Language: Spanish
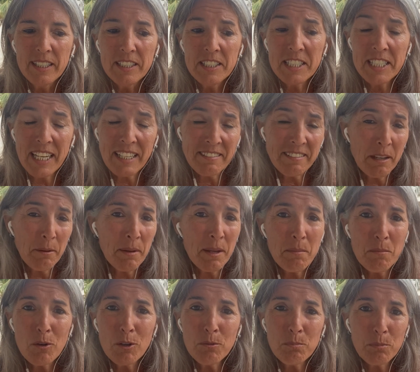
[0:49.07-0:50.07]
ya
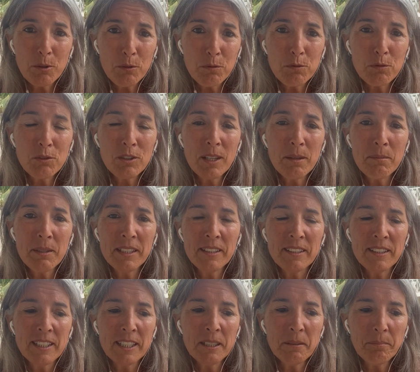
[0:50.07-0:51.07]
sabemos
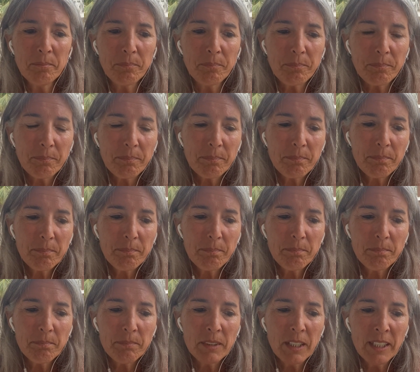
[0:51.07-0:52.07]
profundamente
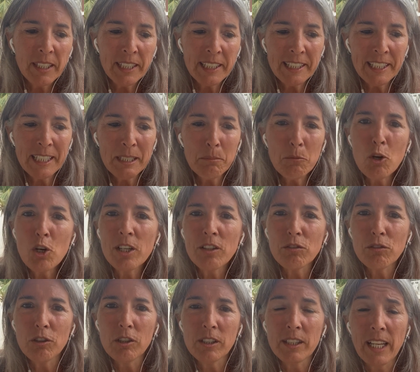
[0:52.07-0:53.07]
que tenemos que
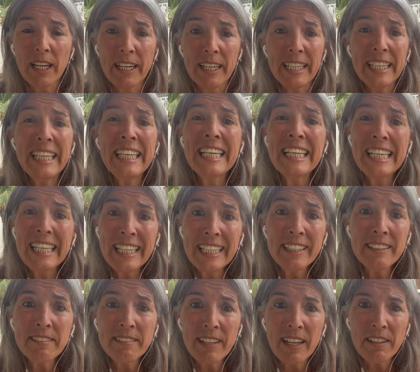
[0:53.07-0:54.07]
soltar y que
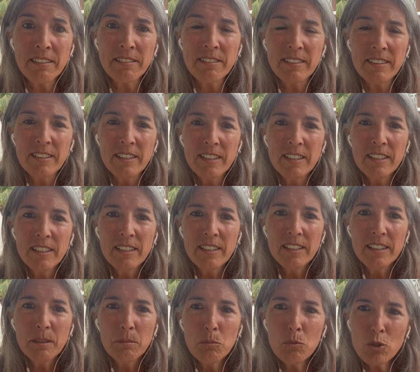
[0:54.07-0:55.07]
quizás
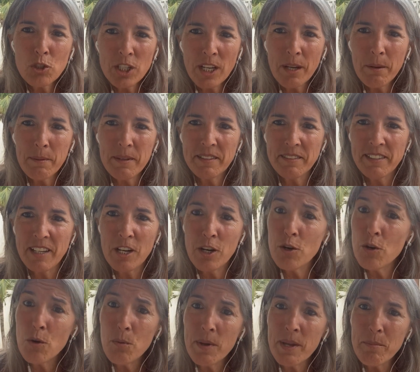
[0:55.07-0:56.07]
muchas veces
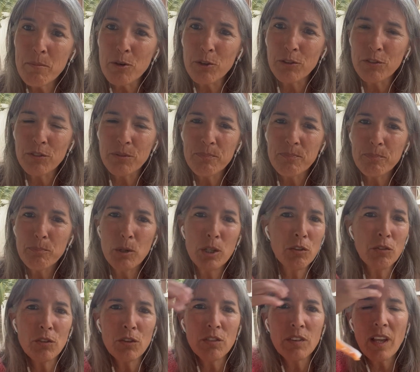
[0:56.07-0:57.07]
no vemos por
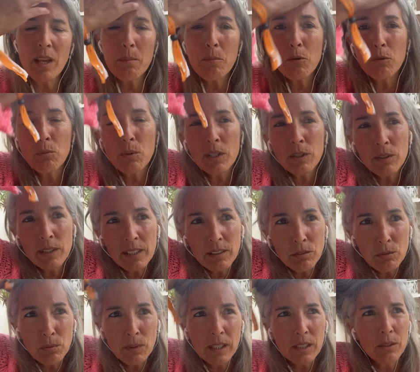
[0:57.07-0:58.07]
eso no sabemos, bueno, ¿y qué
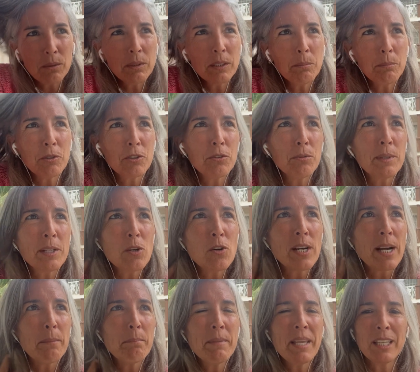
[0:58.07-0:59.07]
suelto? Bueno, pero yo vengo
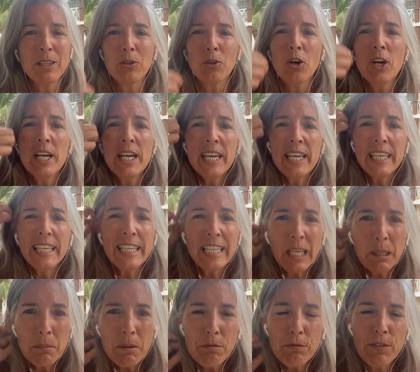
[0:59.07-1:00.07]
cambiando. ¿Y
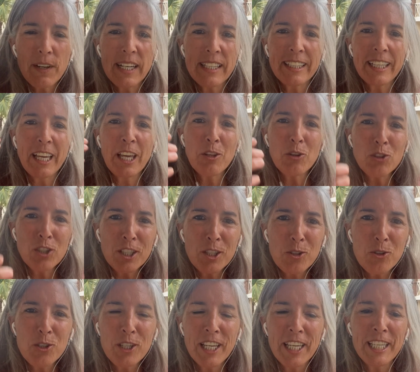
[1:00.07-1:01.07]
qué me falta? ¿Y a dónde
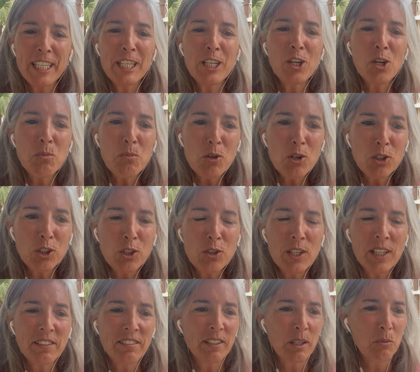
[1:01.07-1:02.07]
tengo que ir? ¿Y cómo lo tengo
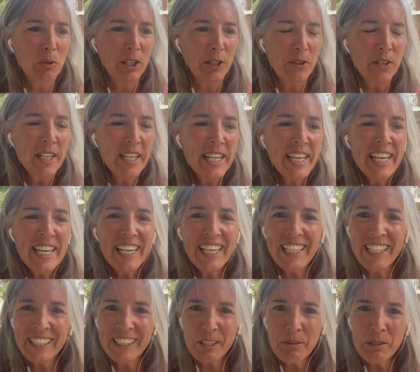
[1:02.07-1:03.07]
que hacer? Bueno, en
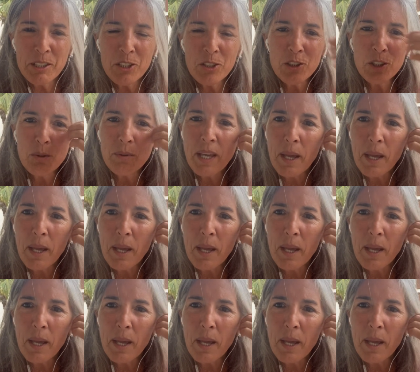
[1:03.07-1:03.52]
este video te voy a